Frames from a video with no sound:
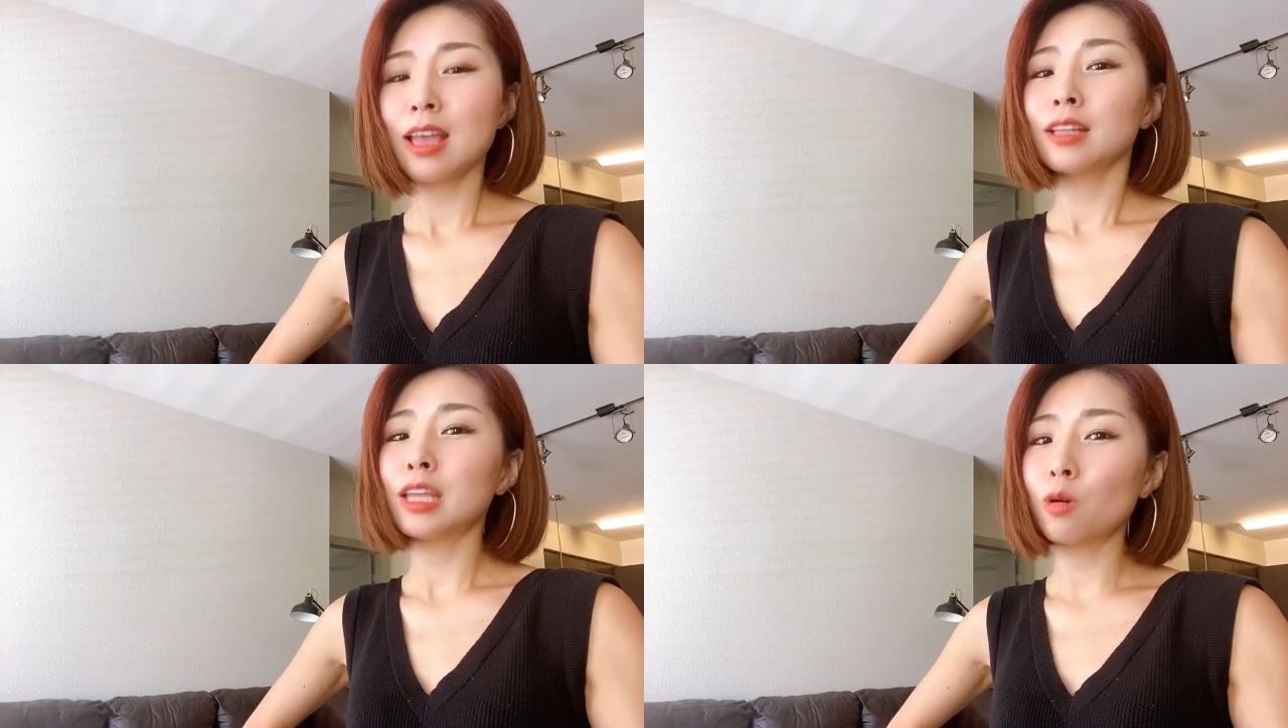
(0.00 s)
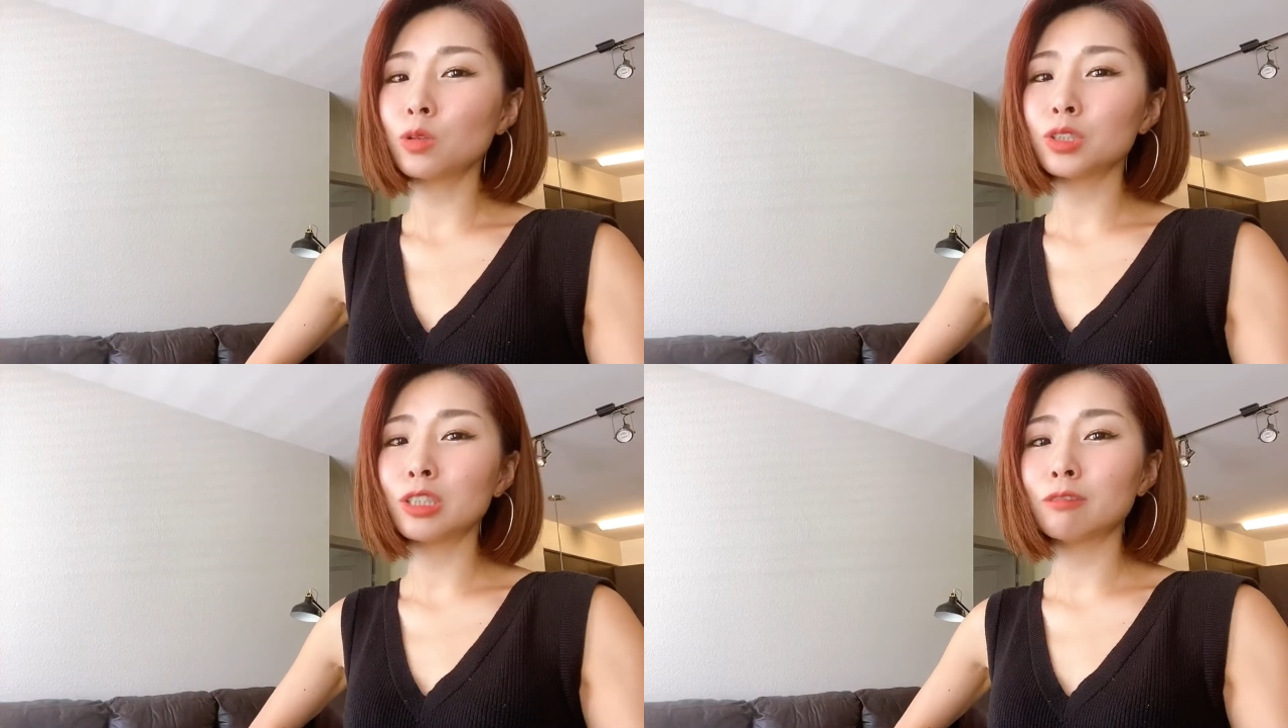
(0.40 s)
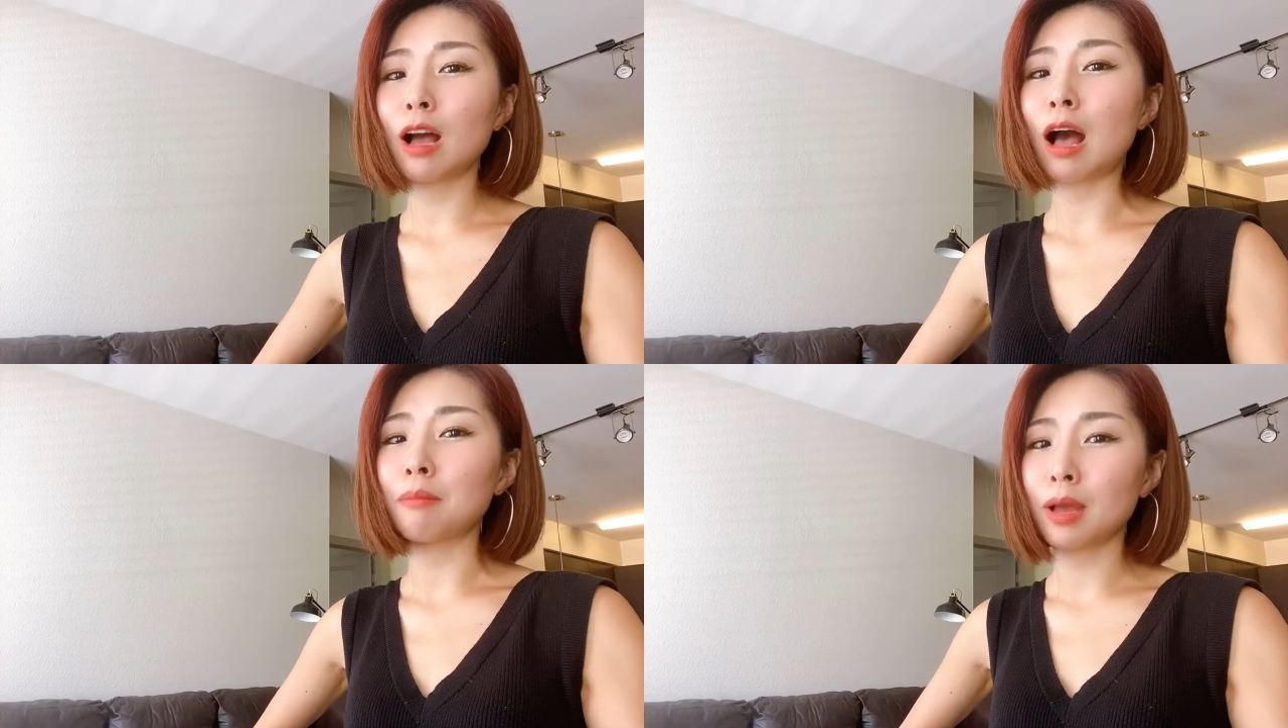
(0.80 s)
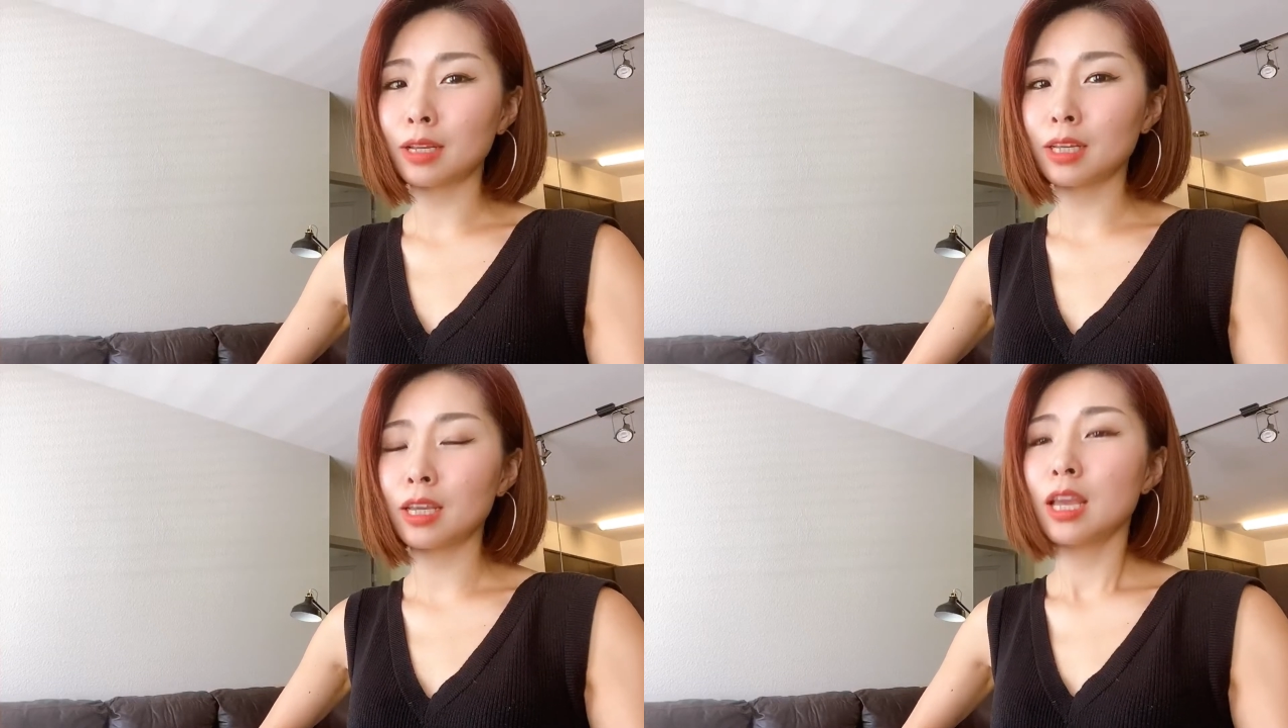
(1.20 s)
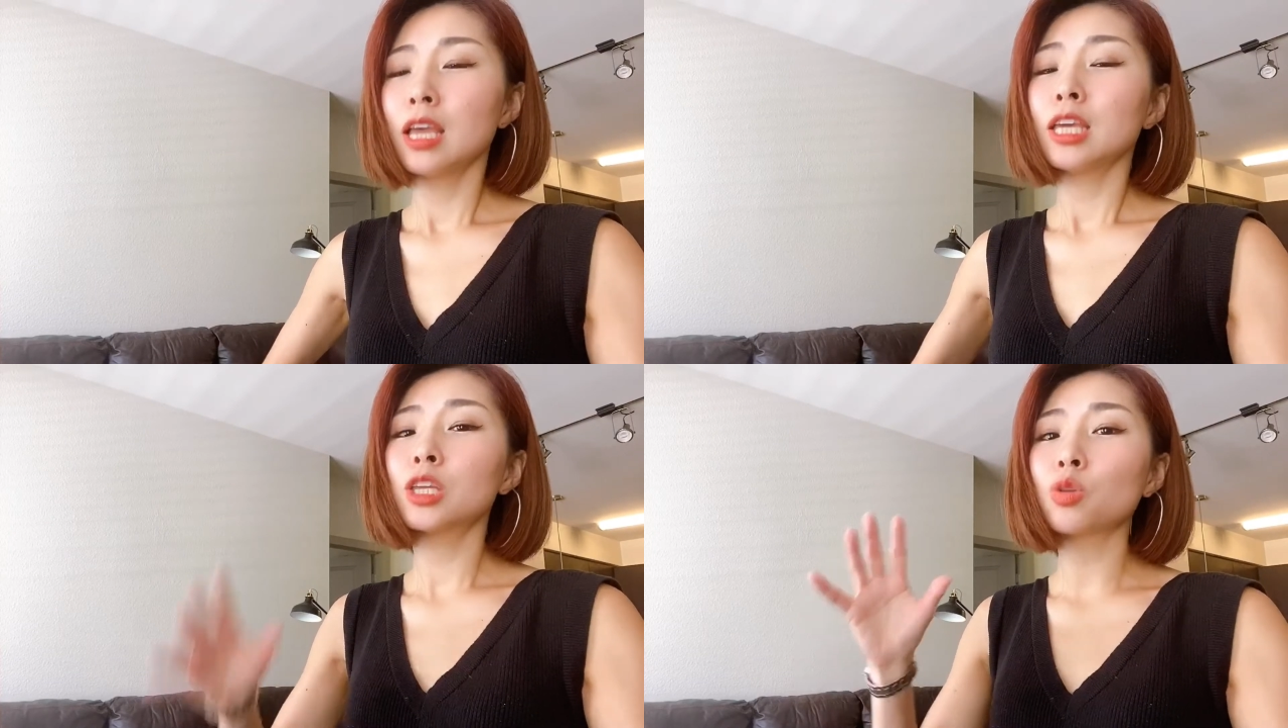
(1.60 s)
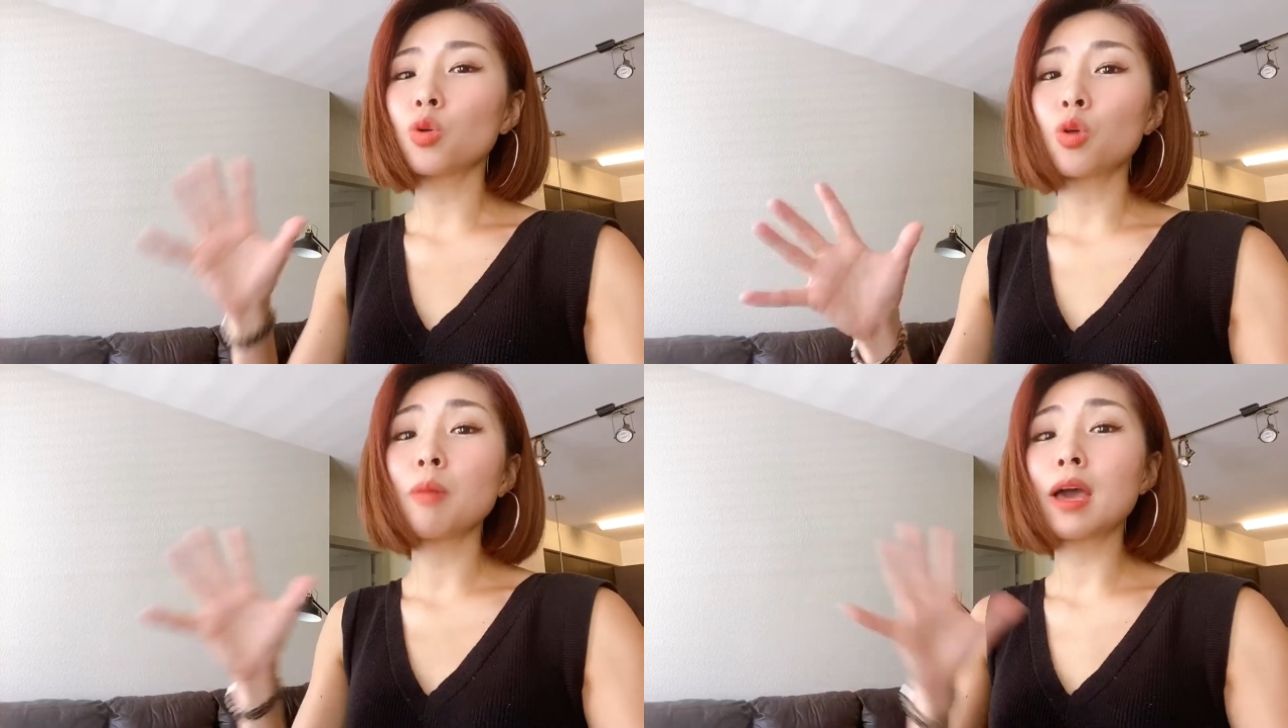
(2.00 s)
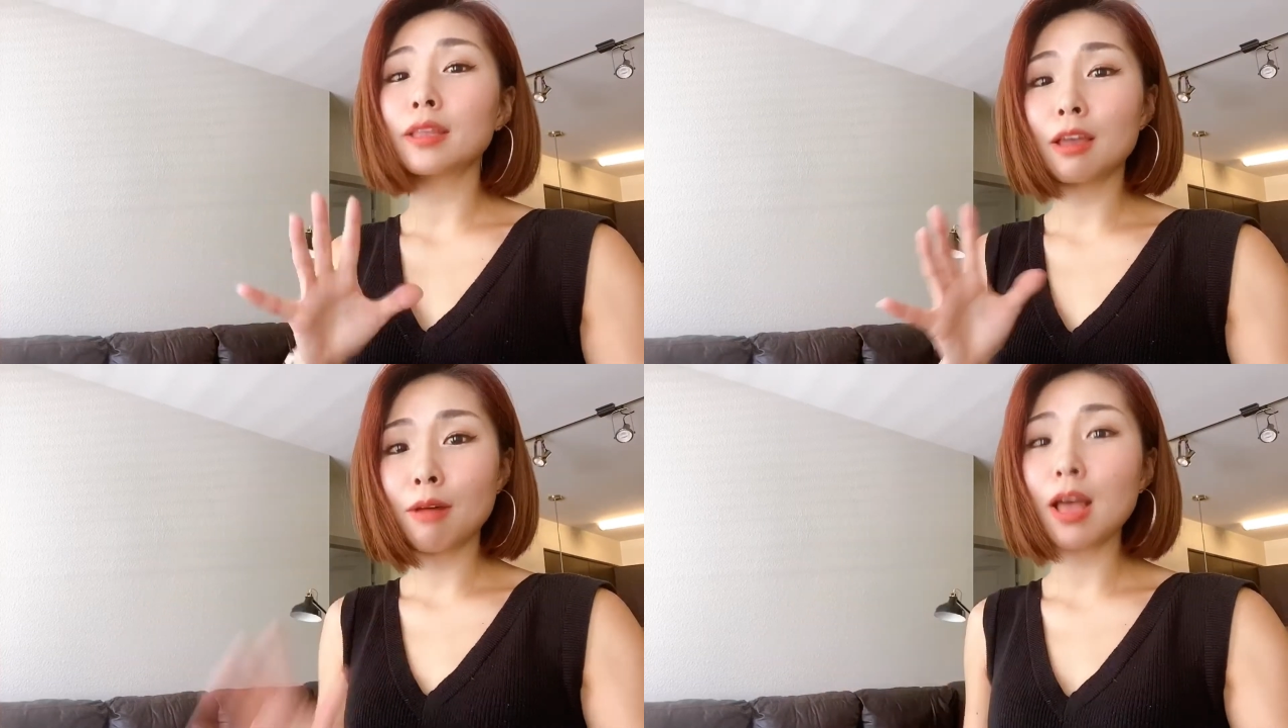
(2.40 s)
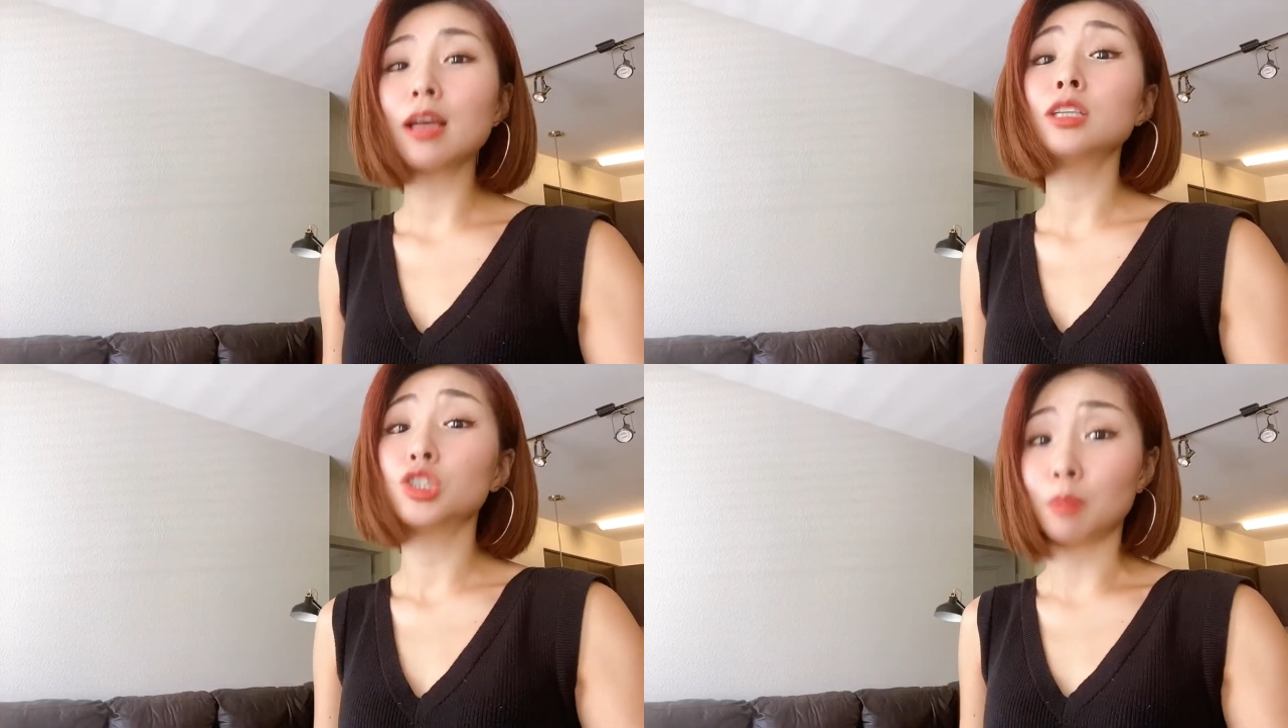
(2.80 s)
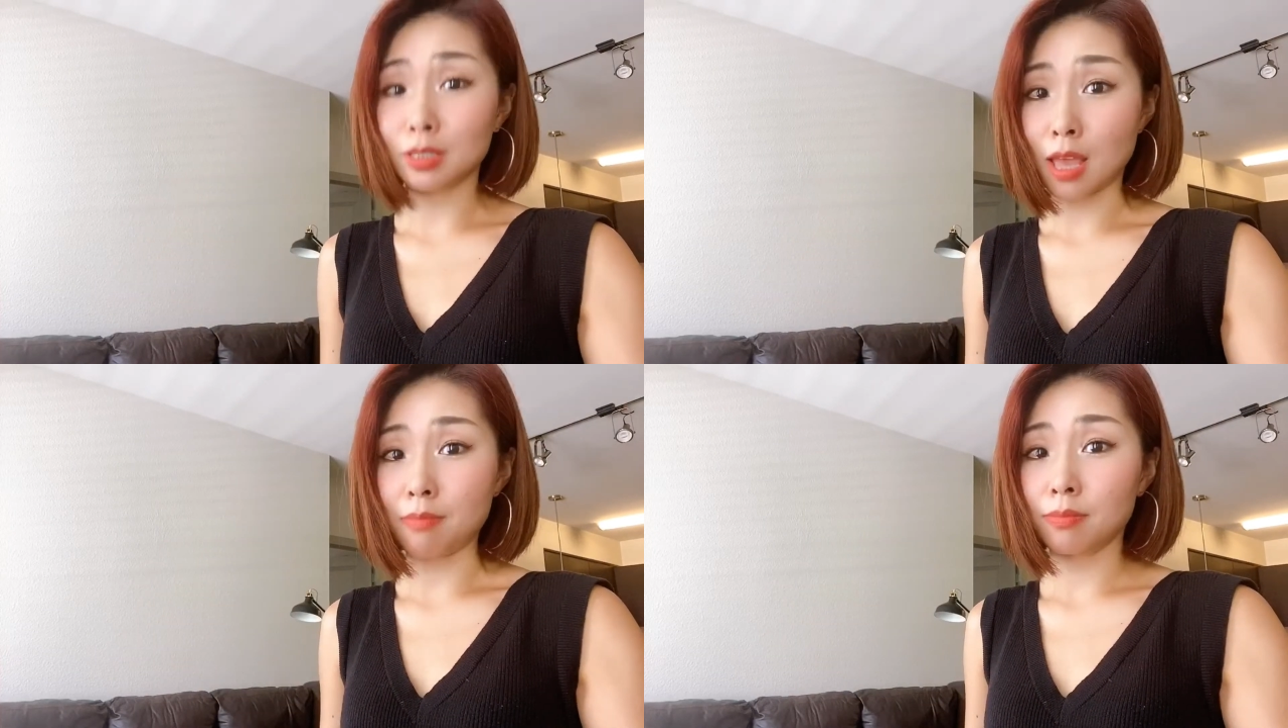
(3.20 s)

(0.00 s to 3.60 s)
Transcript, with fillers: 日本人はあまり人の前ではしません